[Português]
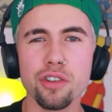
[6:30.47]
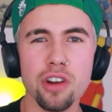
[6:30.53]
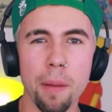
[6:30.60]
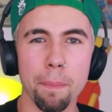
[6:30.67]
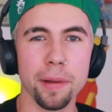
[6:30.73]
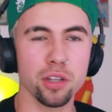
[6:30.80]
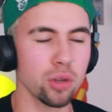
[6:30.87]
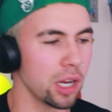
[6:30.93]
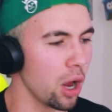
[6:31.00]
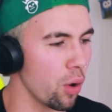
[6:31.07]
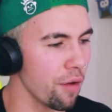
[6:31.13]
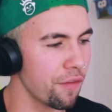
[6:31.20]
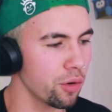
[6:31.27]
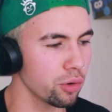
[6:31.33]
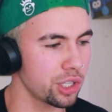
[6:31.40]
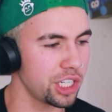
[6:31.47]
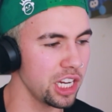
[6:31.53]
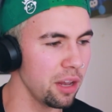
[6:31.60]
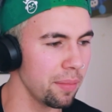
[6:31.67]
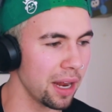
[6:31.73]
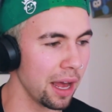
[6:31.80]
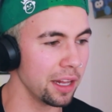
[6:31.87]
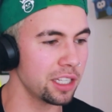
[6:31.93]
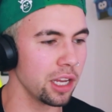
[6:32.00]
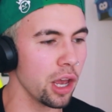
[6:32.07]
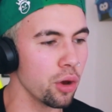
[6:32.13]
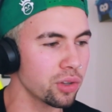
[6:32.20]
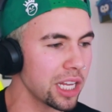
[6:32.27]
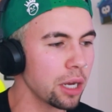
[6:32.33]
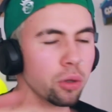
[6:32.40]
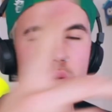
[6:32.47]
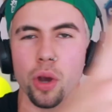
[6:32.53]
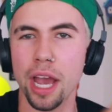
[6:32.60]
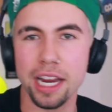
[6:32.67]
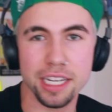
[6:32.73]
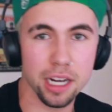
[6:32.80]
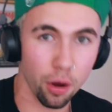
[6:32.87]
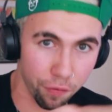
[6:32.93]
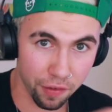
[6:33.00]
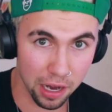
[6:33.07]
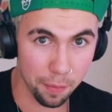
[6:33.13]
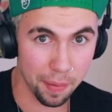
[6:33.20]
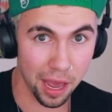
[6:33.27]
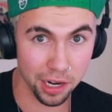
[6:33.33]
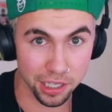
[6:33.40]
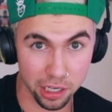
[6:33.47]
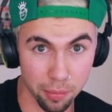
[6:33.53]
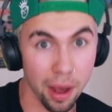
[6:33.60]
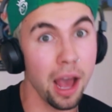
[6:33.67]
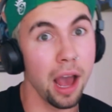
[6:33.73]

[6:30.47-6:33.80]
Se eu vejo uma pessoa na rua e fico tímida, eu sei que eu tô reagindo ao Felipe